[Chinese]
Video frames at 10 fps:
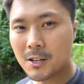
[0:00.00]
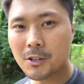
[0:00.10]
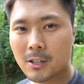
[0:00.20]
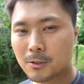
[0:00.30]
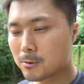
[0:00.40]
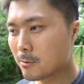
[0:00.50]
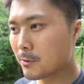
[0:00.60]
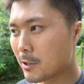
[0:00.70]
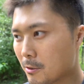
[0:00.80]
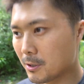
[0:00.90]
着就很舒
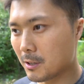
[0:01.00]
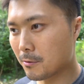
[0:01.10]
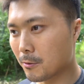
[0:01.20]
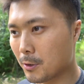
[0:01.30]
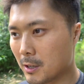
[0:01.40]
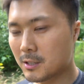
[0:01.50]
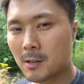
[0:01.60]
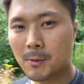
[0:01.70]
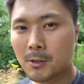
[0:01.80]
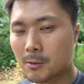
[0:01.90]
服的那种衣服。对，
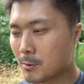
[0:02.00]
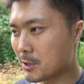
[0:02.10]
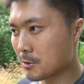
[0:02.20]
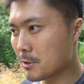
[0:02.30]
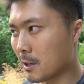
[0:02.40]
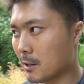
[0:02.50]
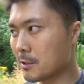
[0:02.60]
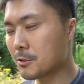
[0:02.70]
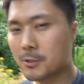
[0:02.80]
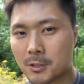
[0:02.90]
相比始祖鸟，它
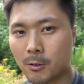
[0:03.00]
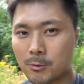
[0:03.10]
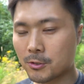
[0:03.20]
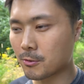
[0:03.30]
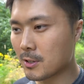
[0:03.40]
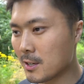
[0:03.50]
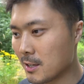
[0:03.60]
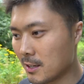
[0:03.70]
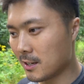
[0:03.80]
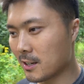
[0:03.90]
就是走这种
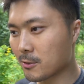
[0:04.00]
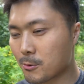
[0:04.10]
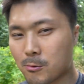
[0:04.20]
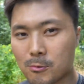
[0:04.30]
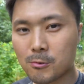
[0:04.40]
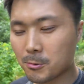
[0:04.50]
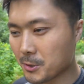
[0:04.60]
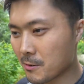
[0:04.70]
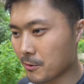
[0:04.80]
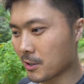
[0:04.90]
呃冷酷酷
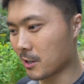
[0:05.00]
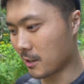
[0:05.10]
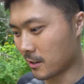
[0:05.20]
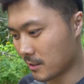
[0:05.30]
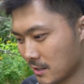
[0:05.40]
炫风格的哈。